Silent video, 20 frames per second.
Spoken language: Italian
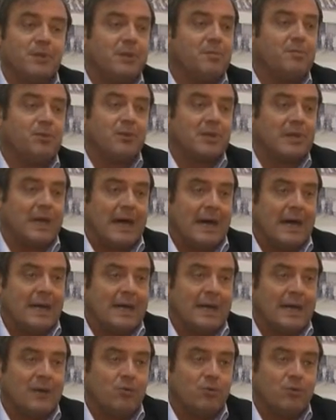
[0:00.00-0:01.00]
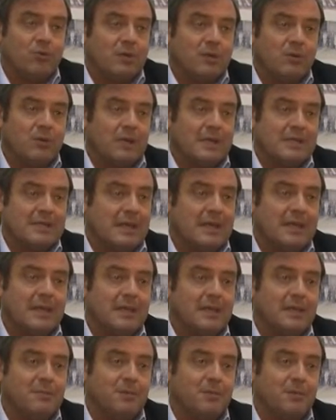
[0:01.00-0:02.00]
ti può dare tutta una
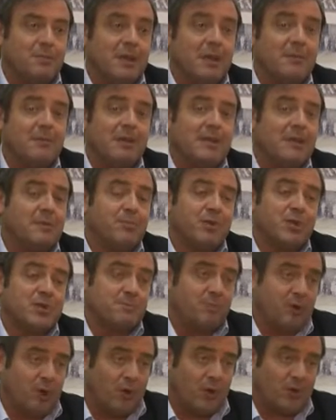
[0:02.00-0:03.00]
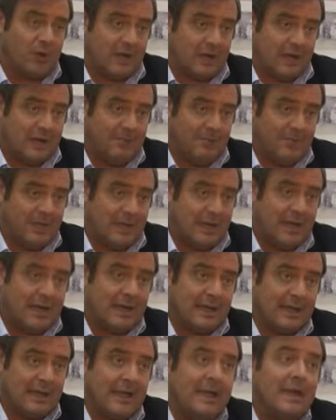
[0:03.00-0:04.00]
serie di problemi e ti può esporre
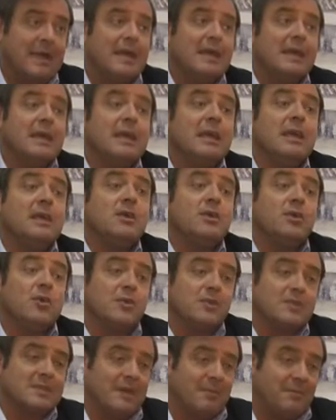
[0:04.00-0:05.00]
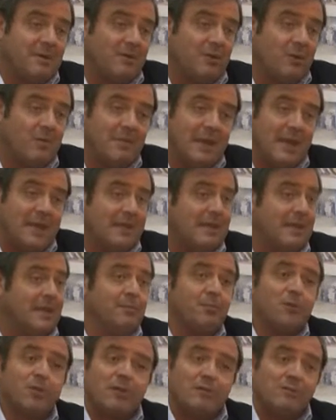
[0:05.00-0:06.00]
anche inconsapevolmente,
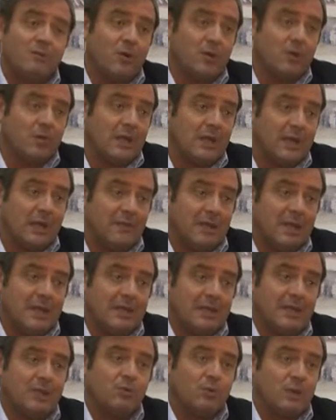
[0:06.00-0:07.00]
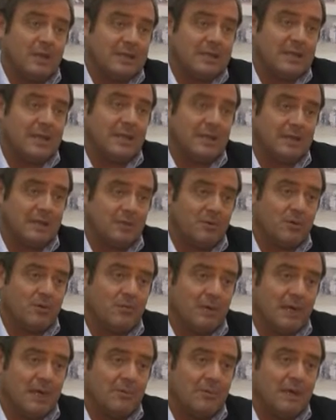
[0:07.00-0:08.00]
pur involontariamente, ad una serie di
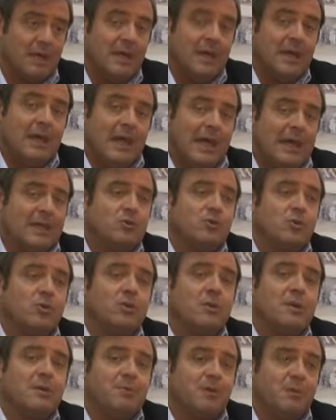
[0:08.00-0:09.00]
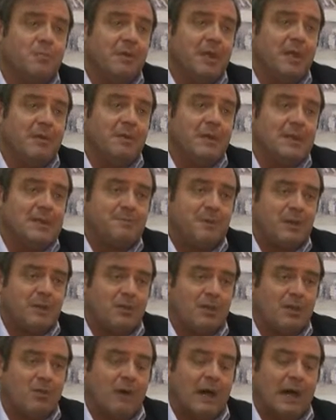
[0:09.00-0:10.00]
problemi. E sono dei problemi
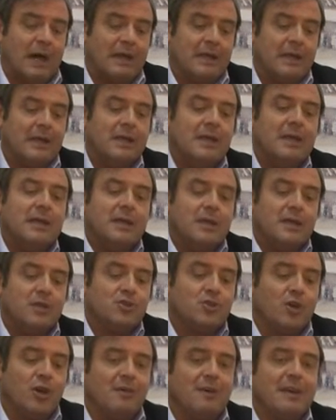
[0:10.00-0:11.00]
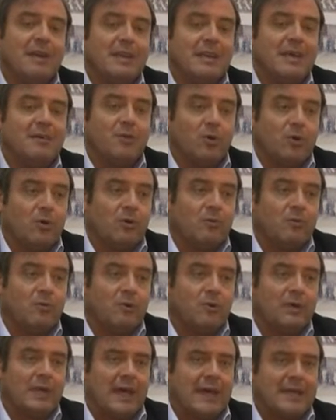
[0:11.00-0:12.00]
rispetto ai quali i giovani devono
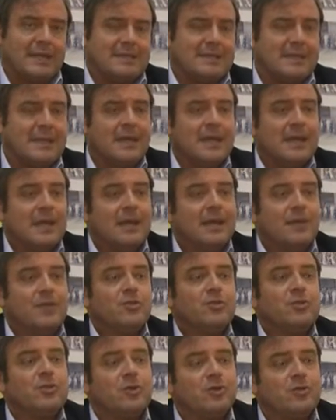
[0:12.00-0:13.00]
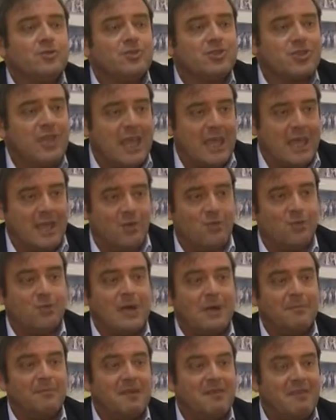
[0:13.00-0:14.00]
confrontarsi non c'è
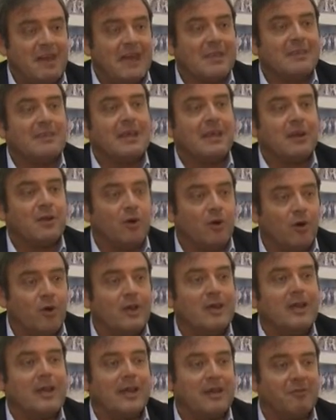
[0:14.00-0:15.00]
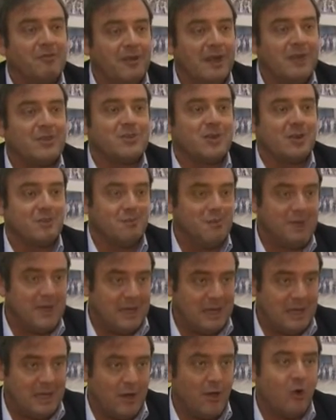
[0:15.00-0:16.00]
una bevanda alcolica che faccia
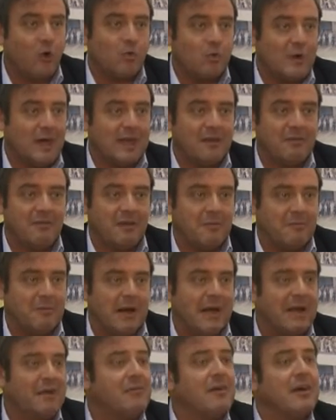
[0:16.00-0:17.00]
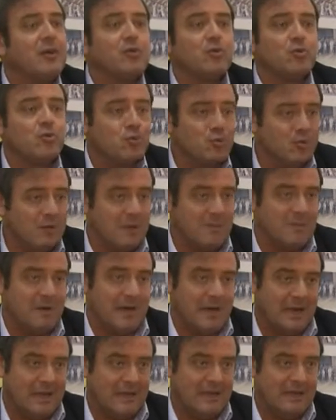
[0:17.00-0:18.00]
bene o una che fa male, fanno tutte
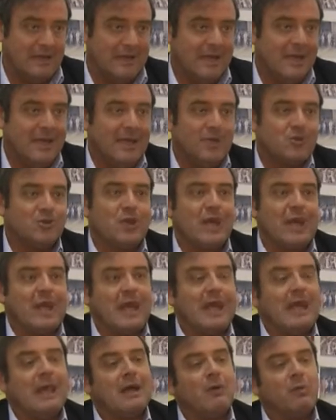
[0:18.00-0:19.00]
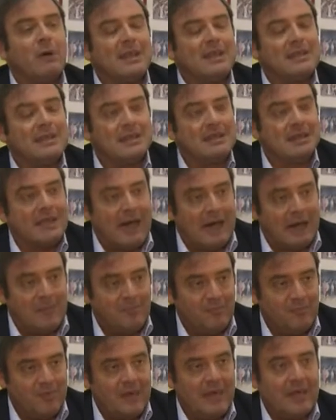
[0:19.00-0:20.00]
male, cioè è la
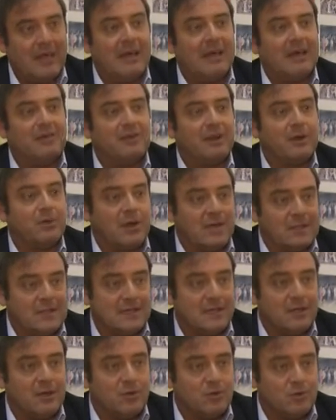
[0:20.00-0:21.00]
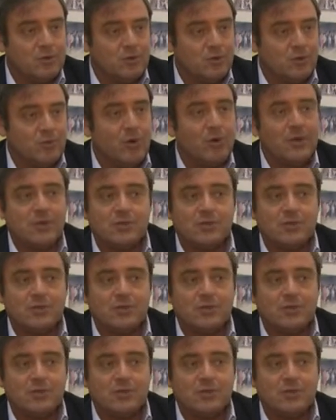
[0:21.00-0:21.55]
quantità e la frequenza di consumo che